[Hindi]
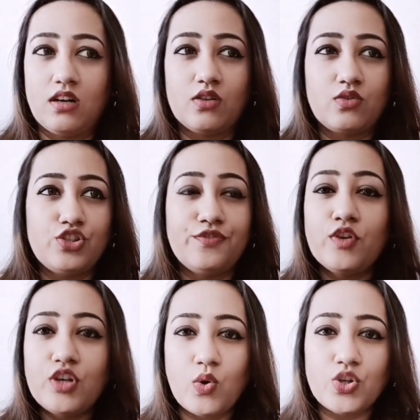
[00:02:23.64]
कुछ
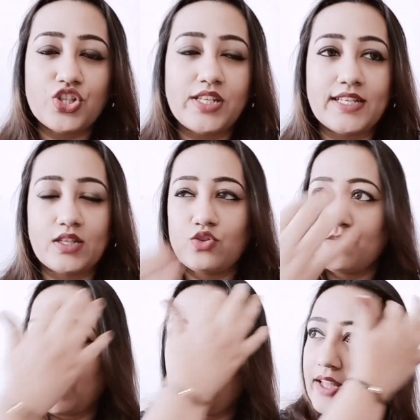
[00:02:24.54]
फुट लोशन या ऐसा
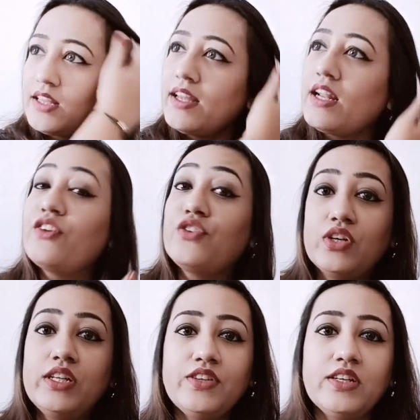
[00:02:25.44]
कुछ मंगवाया था एंड आई
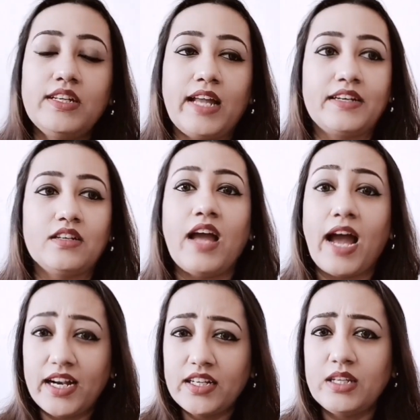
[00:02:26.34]
रियली रियली लाइक इट
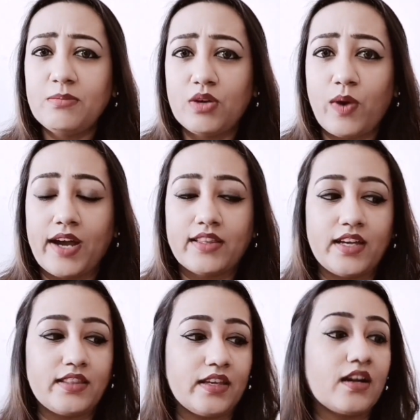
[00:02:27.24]
हैंड क्रीम मंगवाया
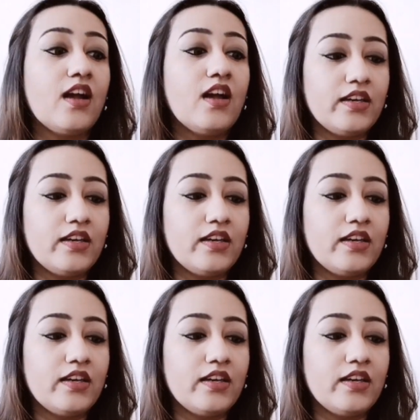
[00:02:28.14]
था आई थिंक